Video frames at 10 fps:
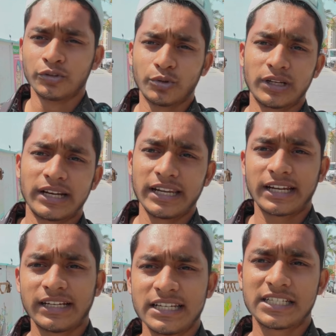তো ওনারা
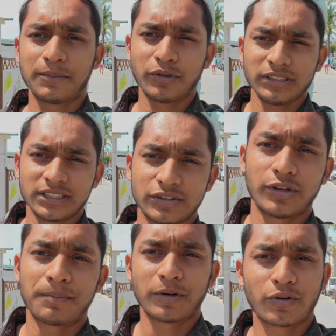এখানে এসে পড়ে
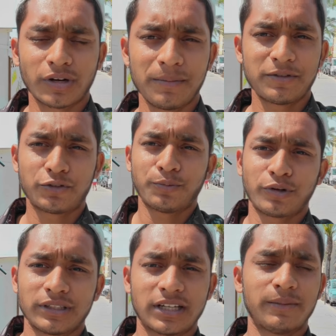যেহেতু আপনার করে আমি একটু
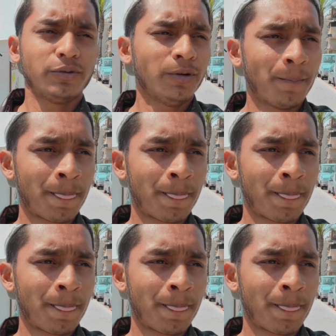পরে দেখাবো